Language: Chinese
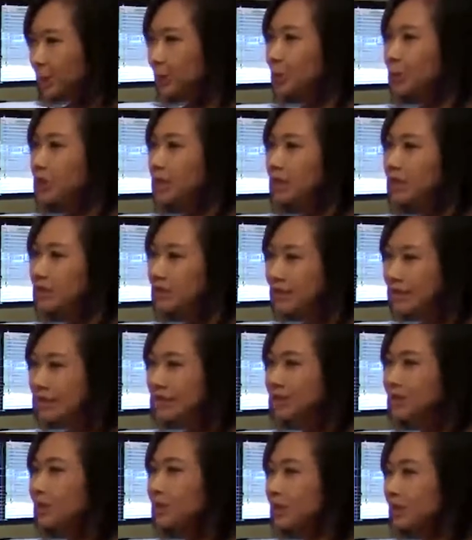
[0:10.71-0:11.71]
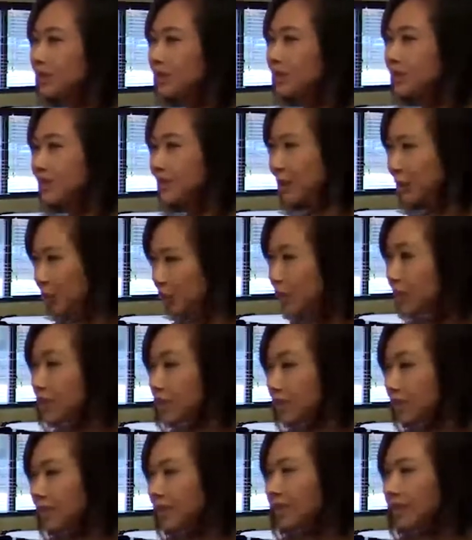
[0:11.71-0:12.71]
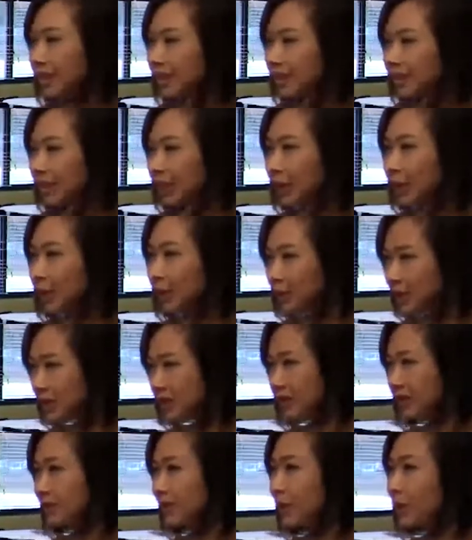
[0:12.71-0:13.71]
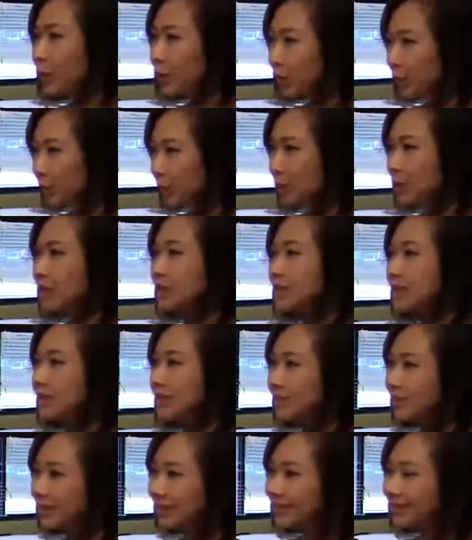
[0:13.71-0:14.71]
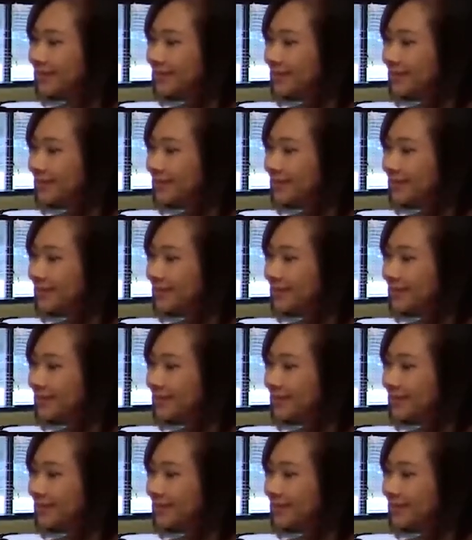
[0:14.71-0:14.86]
做一个自行车三轮车，然后骑着环游世界呢？